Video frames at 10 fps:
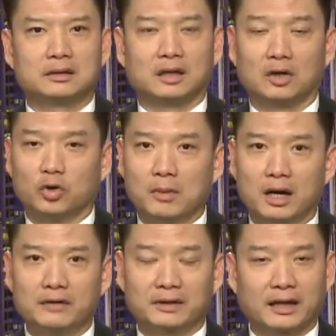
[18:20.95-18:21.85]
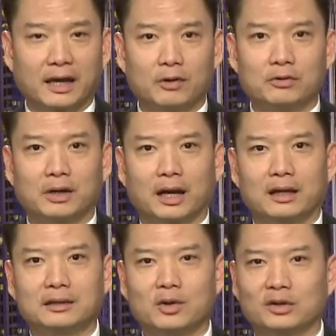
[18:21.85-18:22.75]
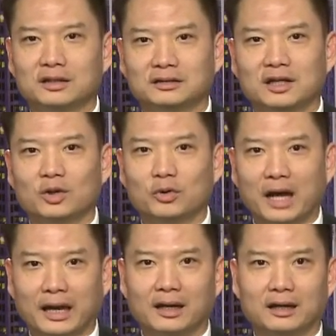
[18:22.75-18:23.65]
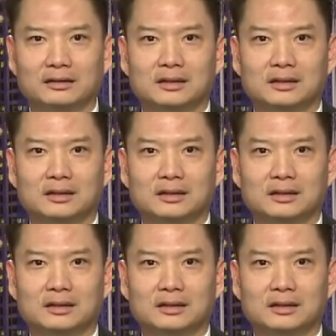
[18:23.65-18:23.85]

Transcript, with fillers: tơ lụa mới và theo cái con đường tơ lụa này đó